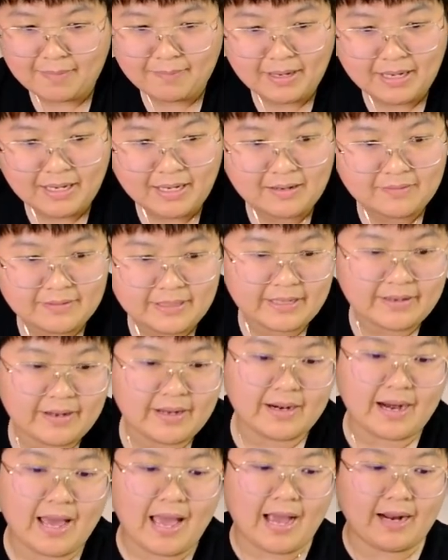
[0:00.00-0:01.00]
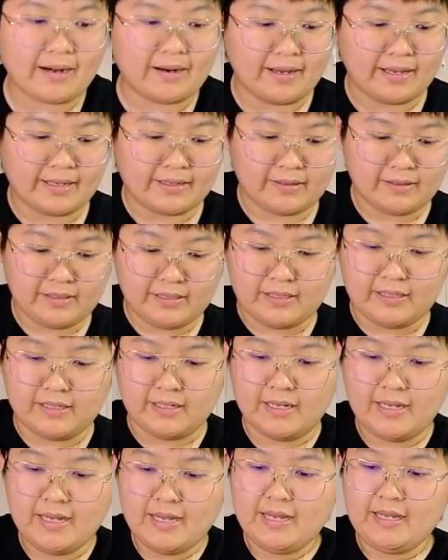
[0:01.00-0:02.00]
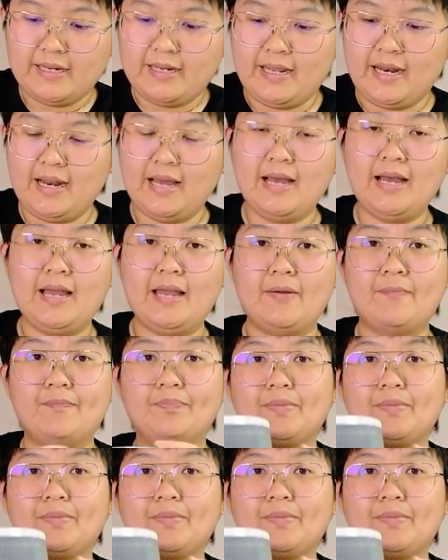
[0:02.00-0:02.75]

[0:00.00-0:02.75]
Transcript: มาเริ่มที่เรื่องแรกเลยก็คือนี่เลย